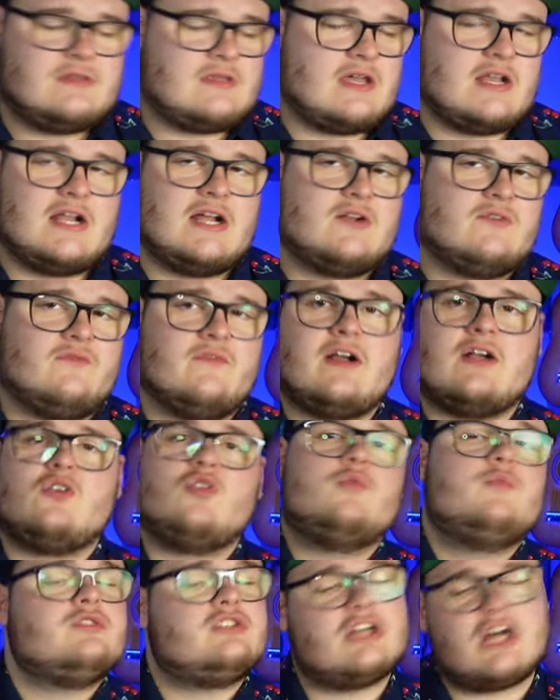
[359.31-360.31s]
keine Ahnung, war
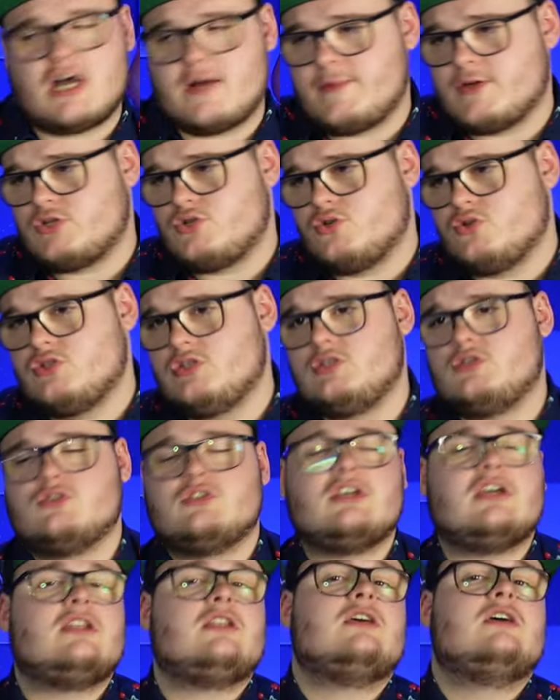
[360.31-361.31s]
komisch, aber schön sie zu sehen.